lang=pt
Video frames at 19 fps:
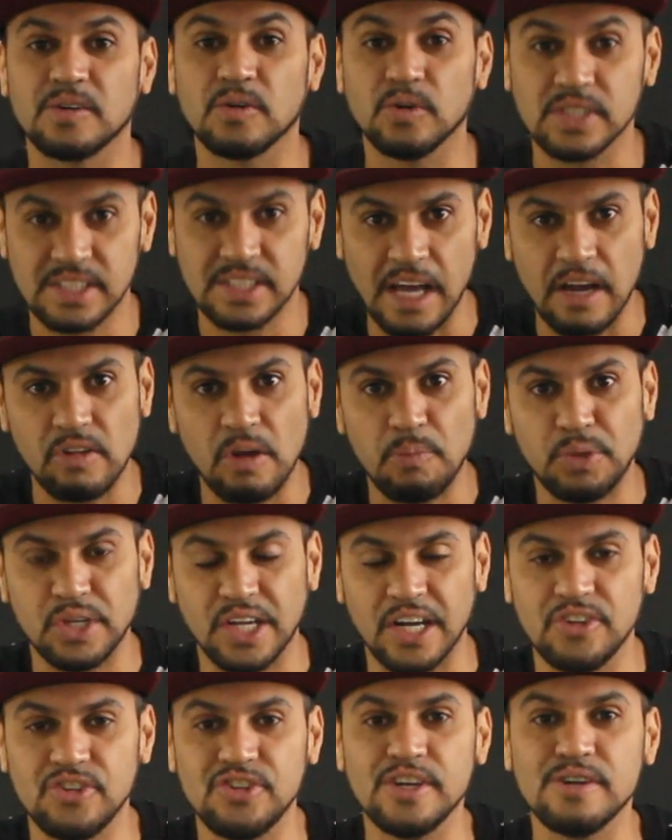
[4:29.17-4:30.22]
Gostaram do
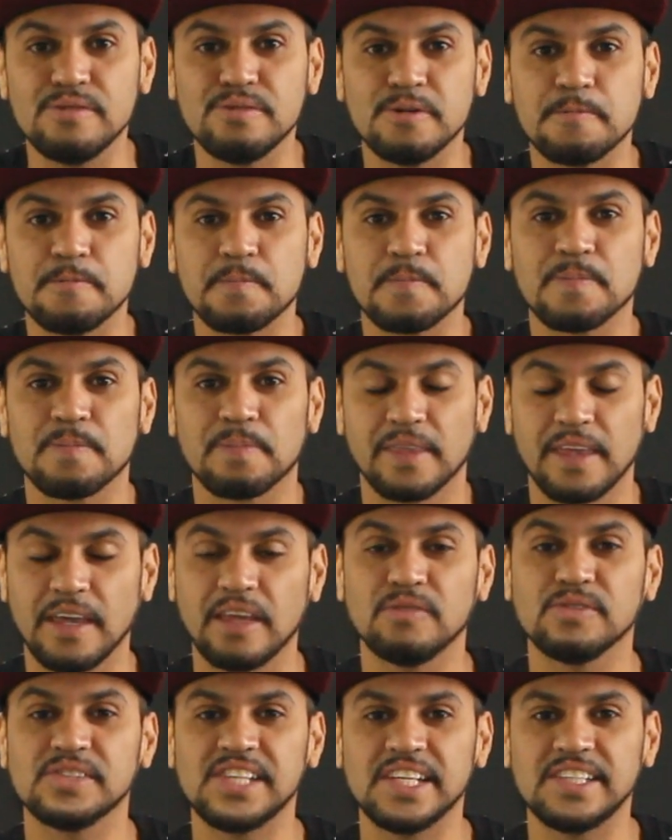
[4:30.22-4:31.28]
aplicativo? O que,
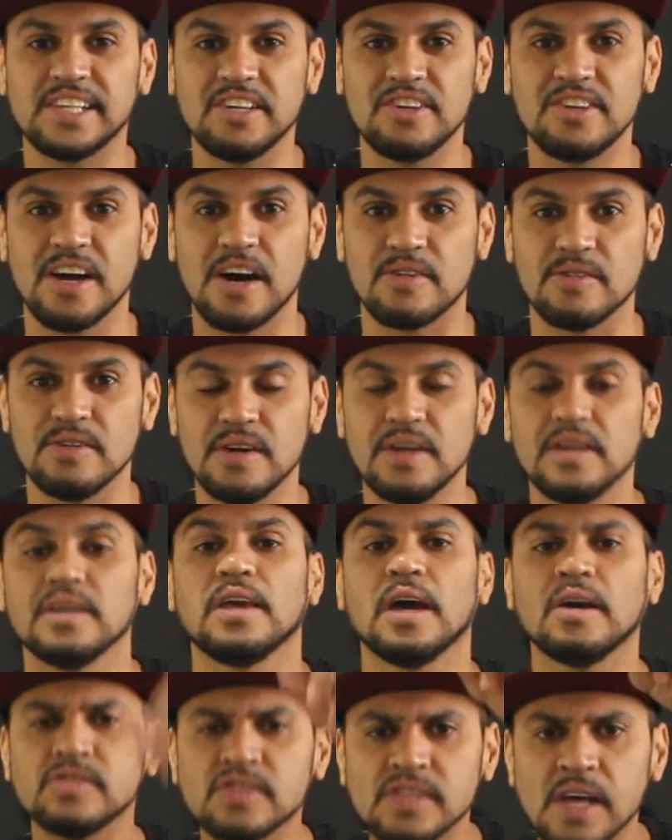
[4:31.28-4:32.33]
que vocês acharam?
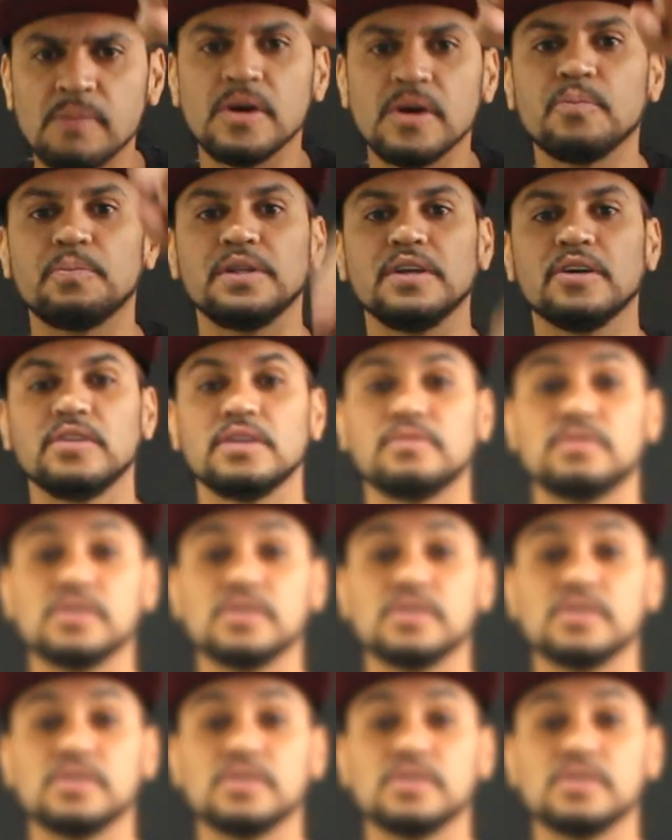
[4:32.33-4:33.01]
Quero saber a opinião de